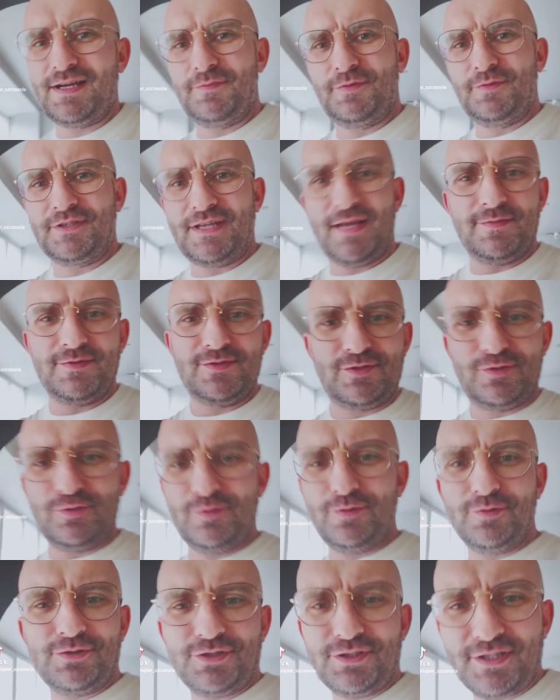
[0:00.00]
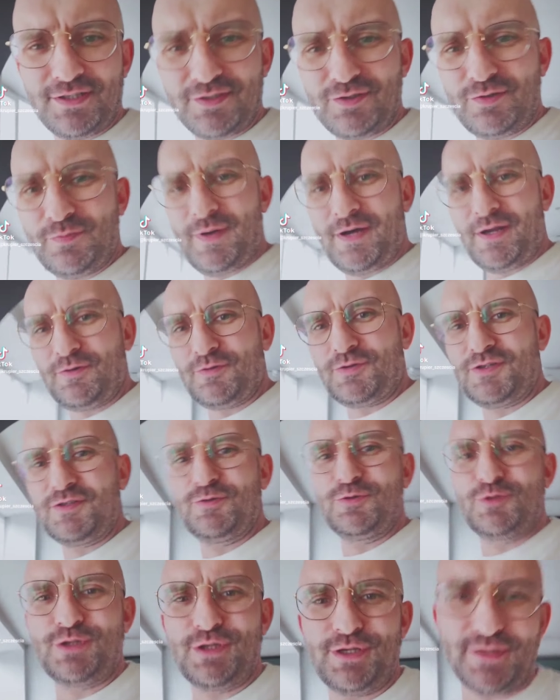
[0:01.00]
albo tam 130 paru, czy
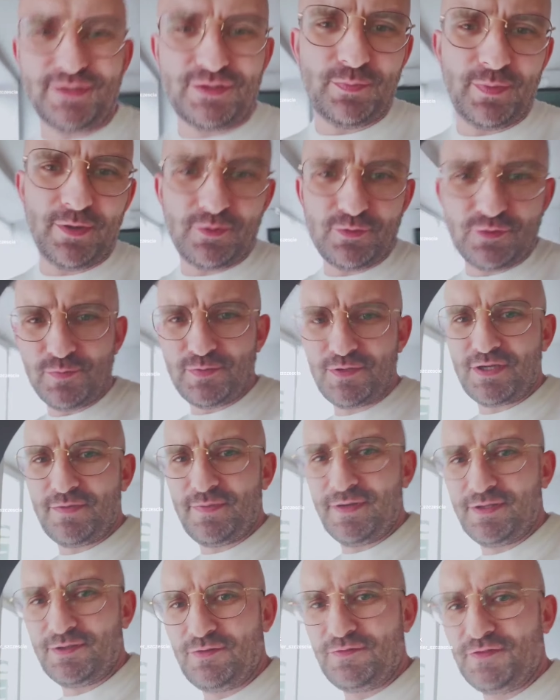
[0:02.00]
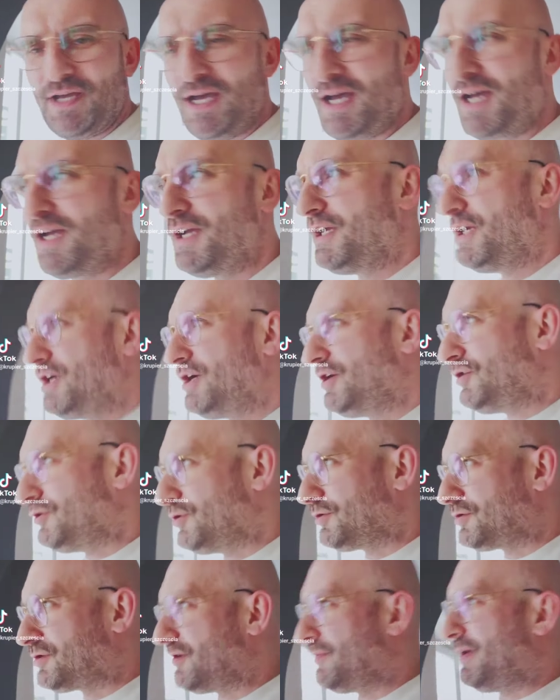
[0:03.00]
140 paru subskrybentów na
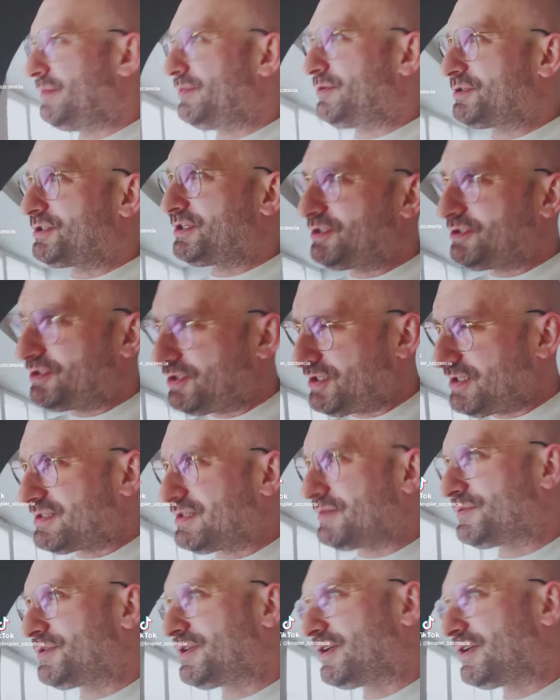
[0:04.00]
YouTube, albo 6000